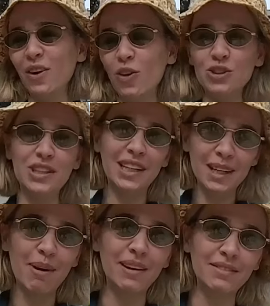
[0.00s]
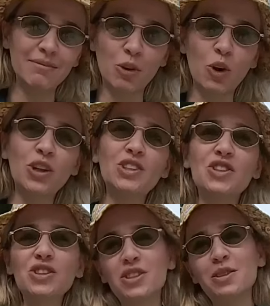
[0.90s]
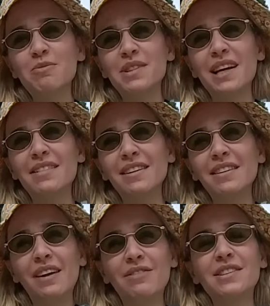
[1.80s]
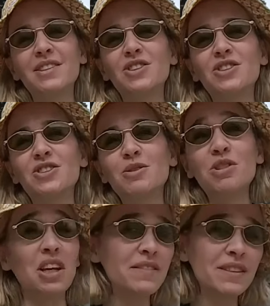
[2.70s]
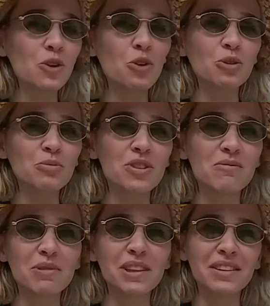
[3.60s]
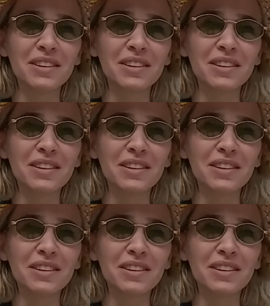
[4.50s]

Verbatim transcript: Öncelikle ben bu konuya çalıştım. Senden daha fazla çalıştım. Şerefsiz olduğum için mi?